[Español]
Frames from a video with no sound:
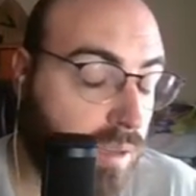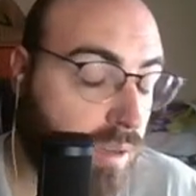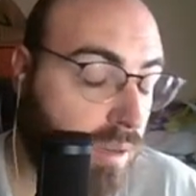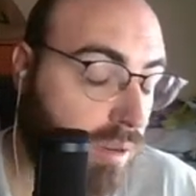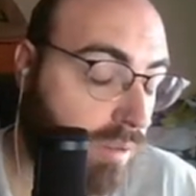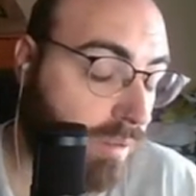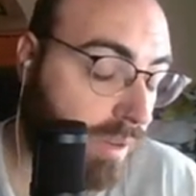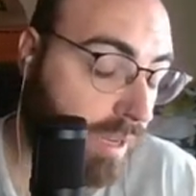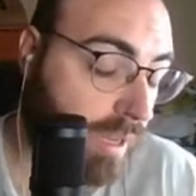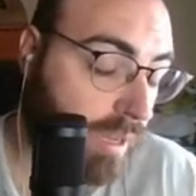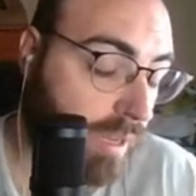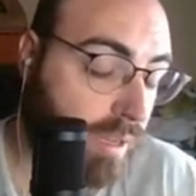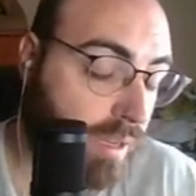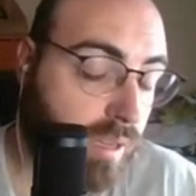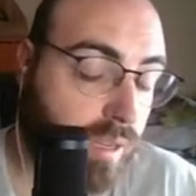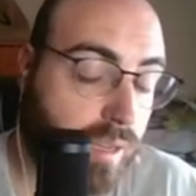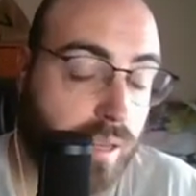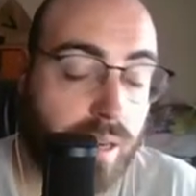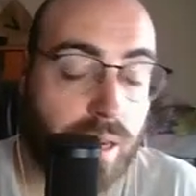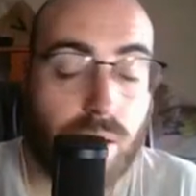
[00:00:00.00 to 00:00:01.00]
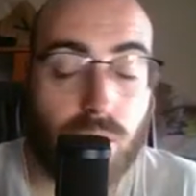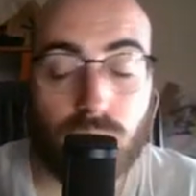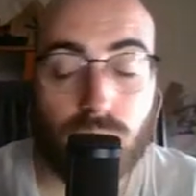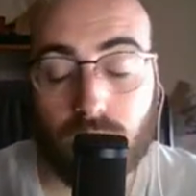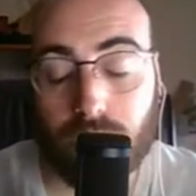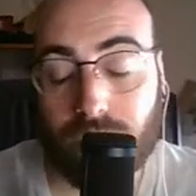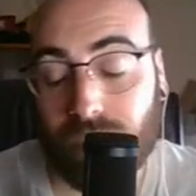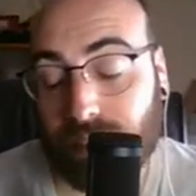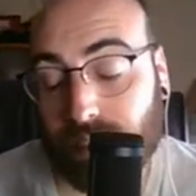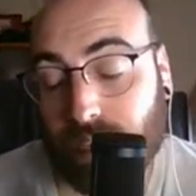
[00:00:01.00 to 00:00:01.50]
lo diré, en la
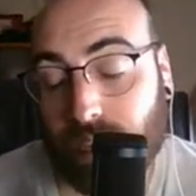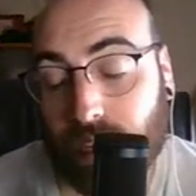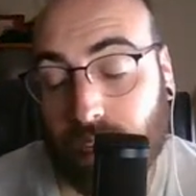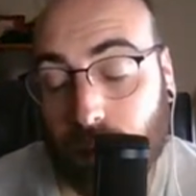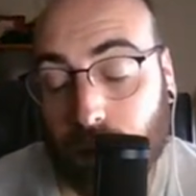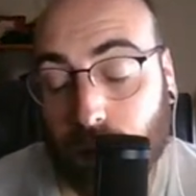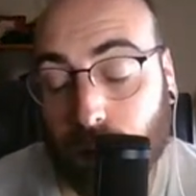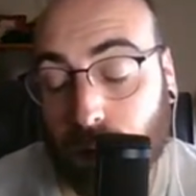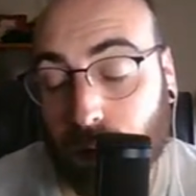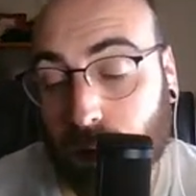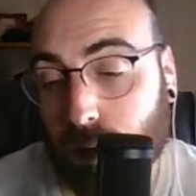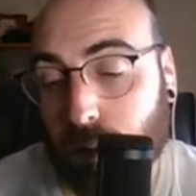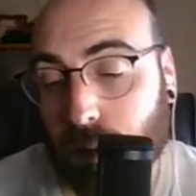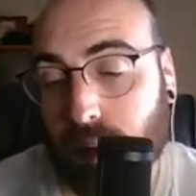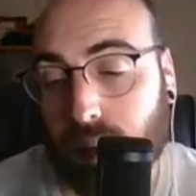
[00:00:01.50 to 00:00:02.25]
última de la saga, no me acuerdo el nombre,